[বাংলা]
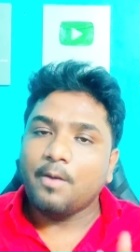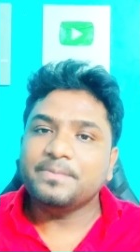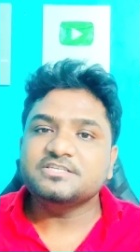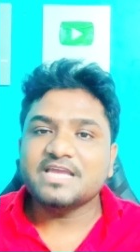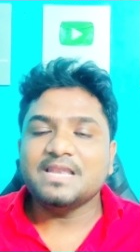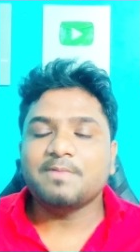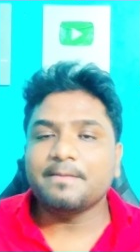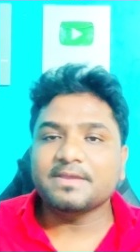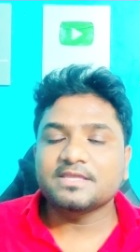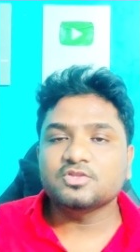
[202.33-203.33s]
অফিসিয়াল
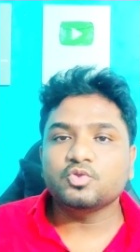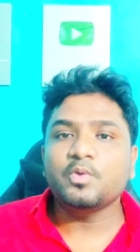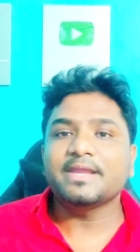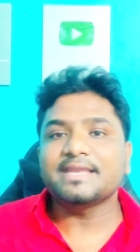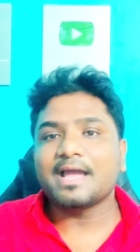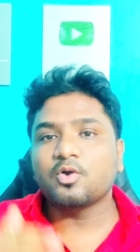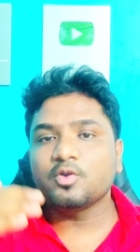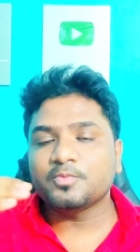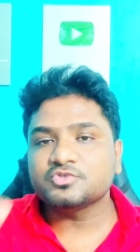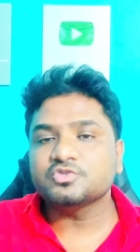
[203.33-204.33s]
ভাবে কিন্তু এটা
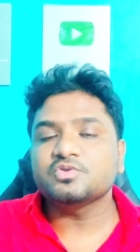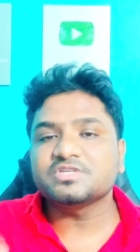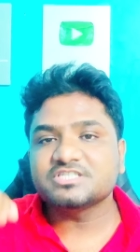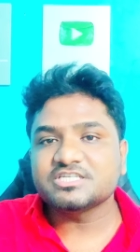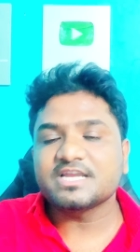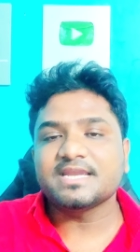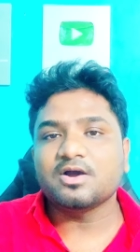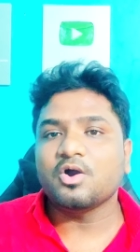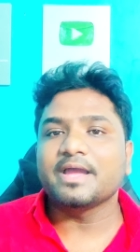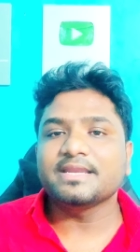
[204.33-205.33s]
এখনো পর্যন্ত ডিসিশন
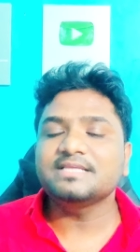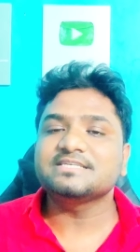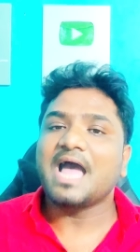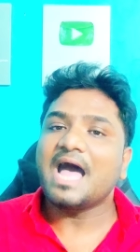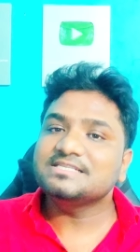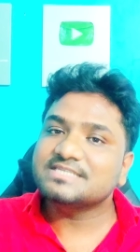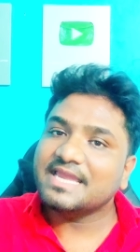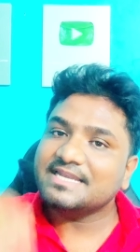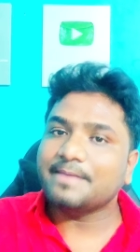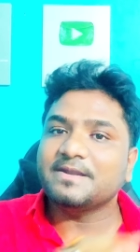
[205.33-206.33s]
নেওয়া হয়নি যে
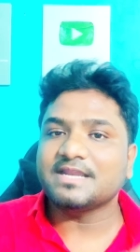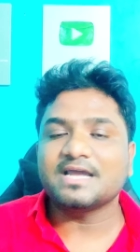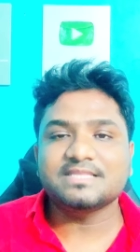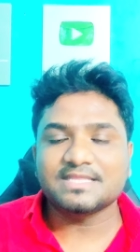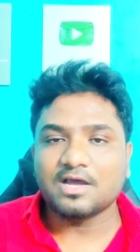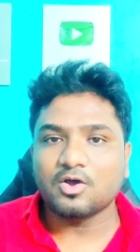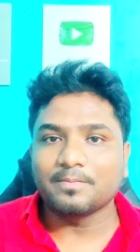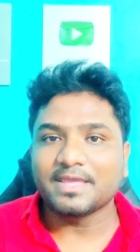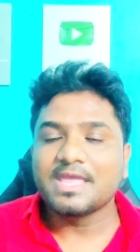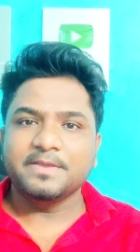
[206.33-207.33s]
আজকেই ট্যাবের টাকা দিয়ে দেওয়া
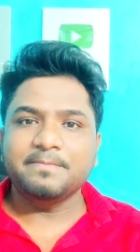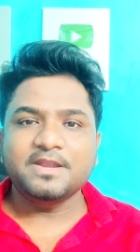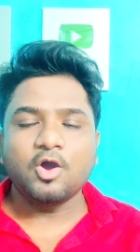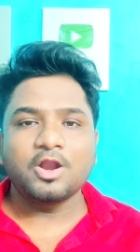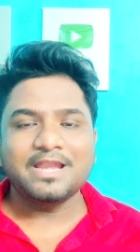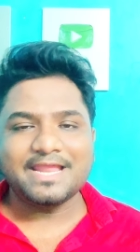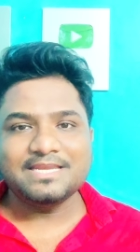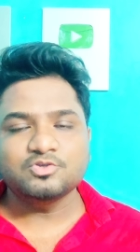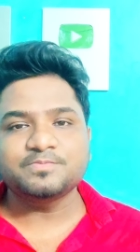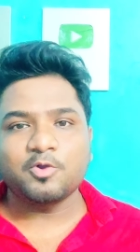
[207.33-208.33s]
হবে বিভিন্ন অনলাইন
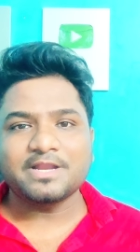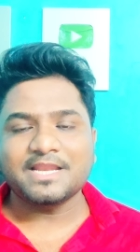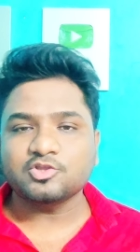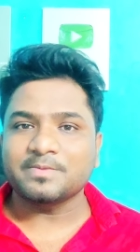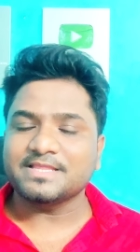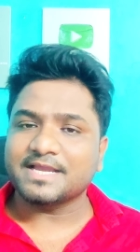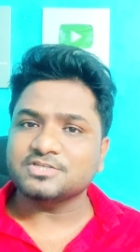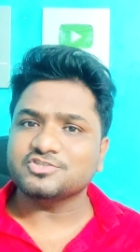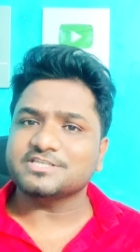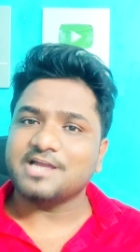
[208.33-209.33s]
নিউজ পোর্টালে তোমরা
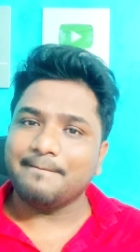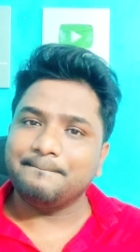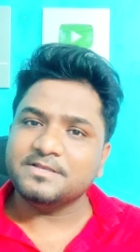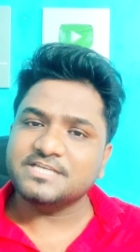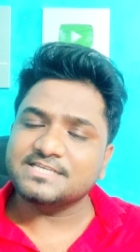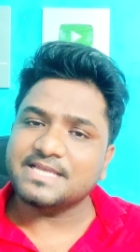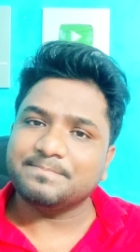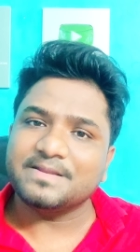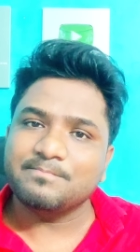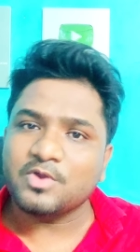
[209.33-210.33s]
দেখেছো যে ছাব্বিশে
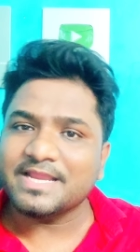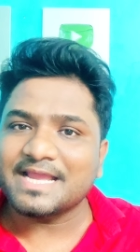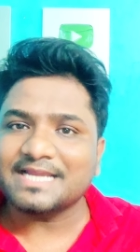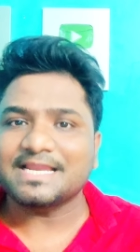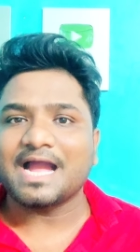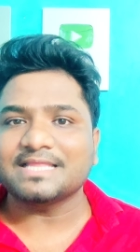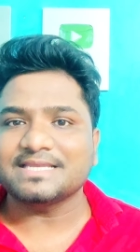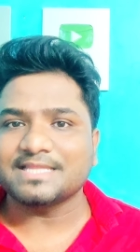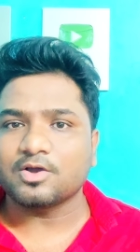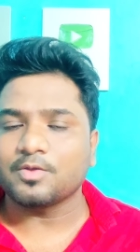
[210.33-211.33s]
সেপ্টেম্বরেই নাকি টাকা
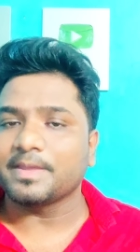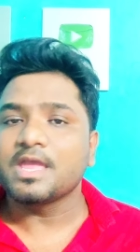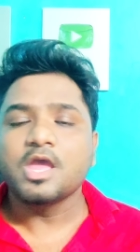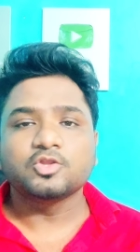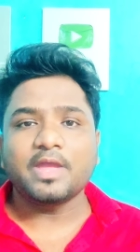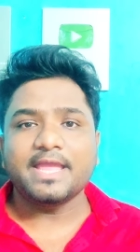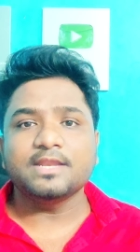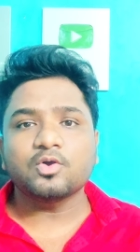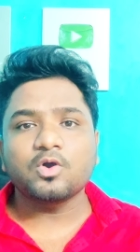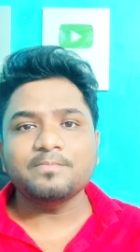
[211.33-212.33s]
দিয়ে দেওয়া হবে তো
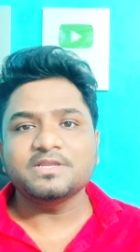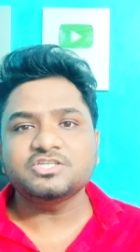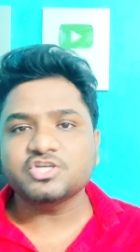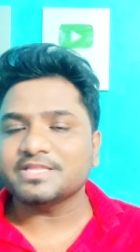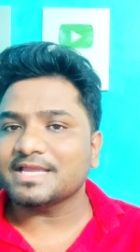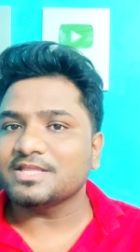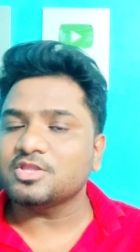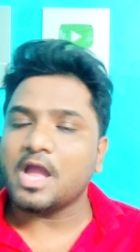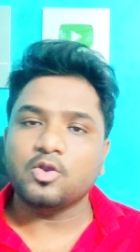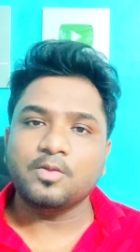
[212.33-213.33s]
এরকম নিশ্চয়তা
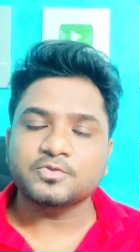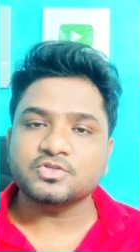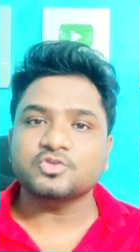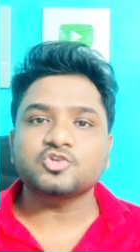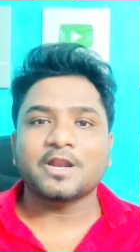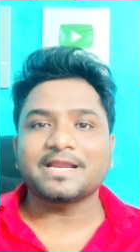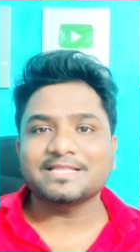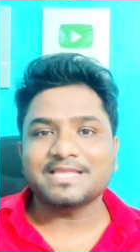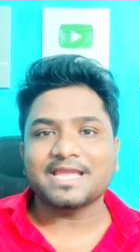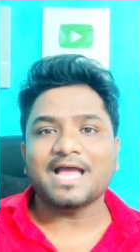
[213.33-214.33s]
কিন্তু এখনো পর্যন্ত
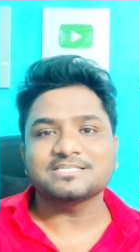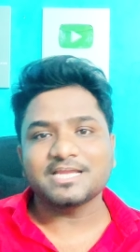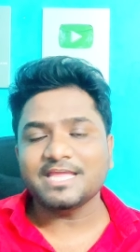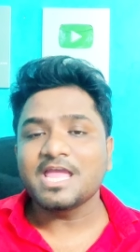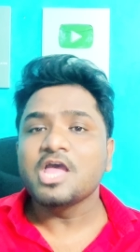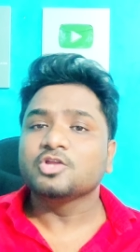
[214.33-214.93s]
সরকার থেকে আসেনি